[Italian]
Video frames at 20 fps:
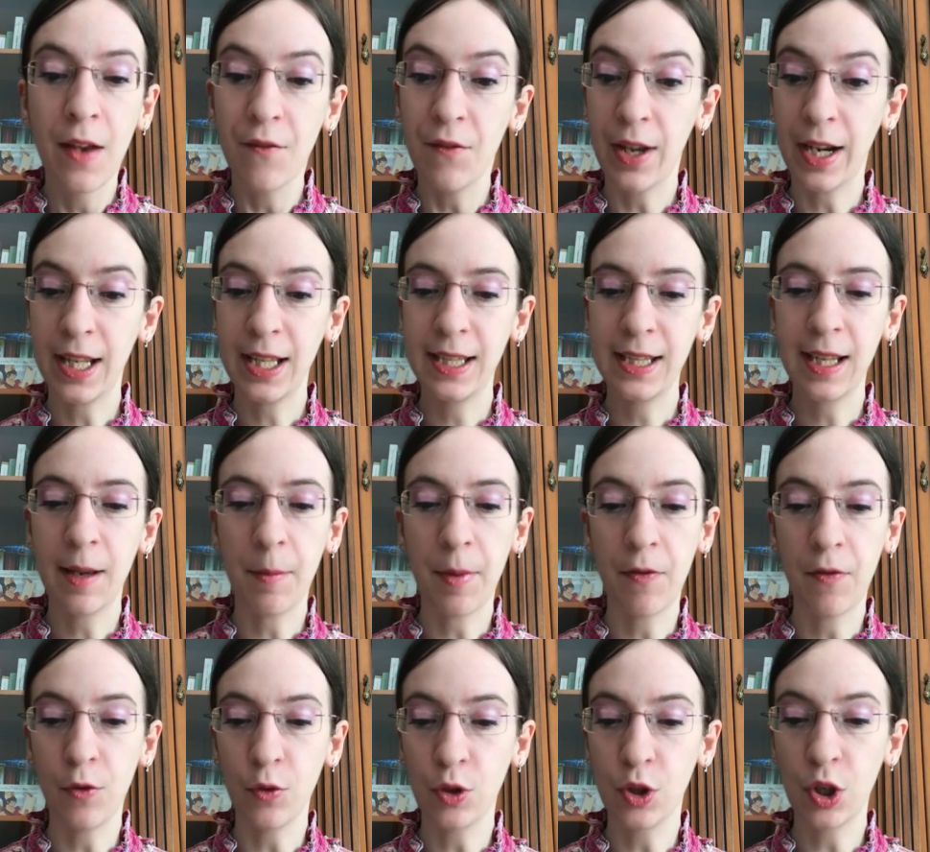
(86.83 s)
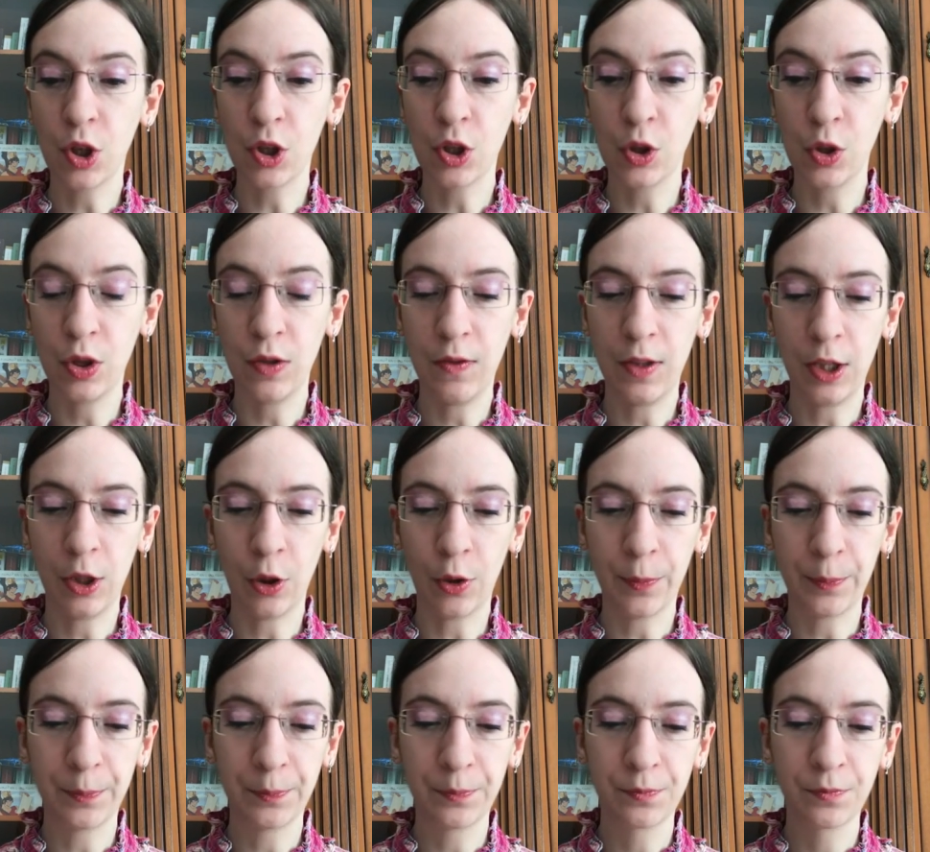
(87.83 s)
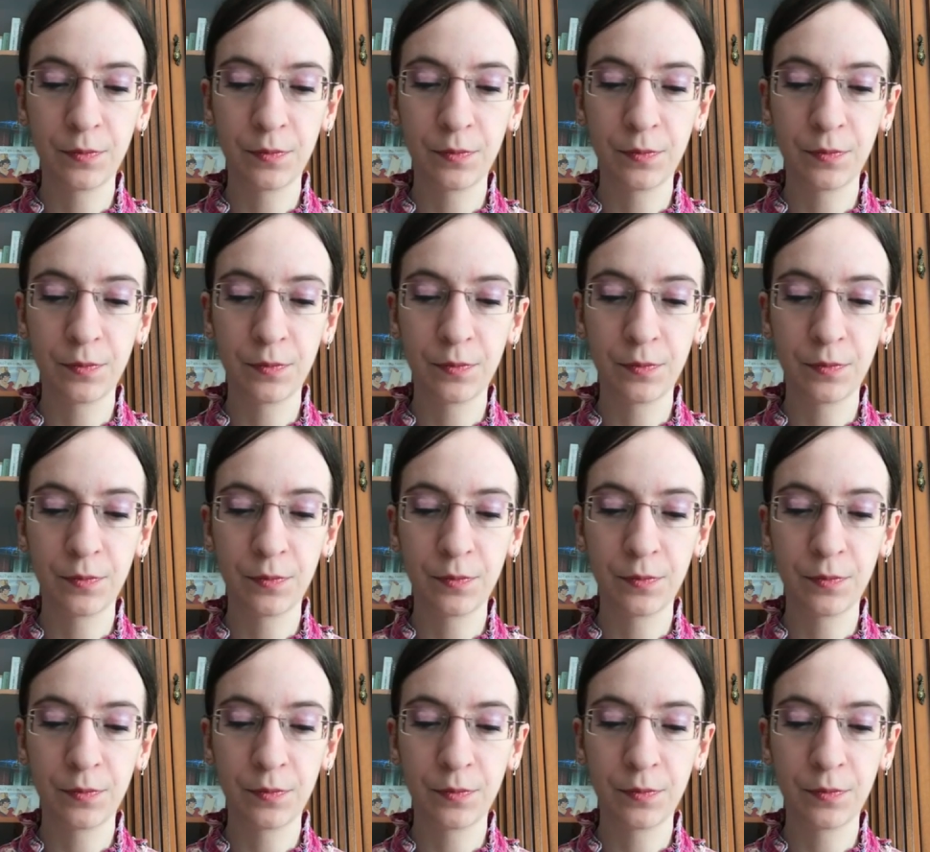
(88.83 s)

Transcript: Vanessa beve un sorso di vino.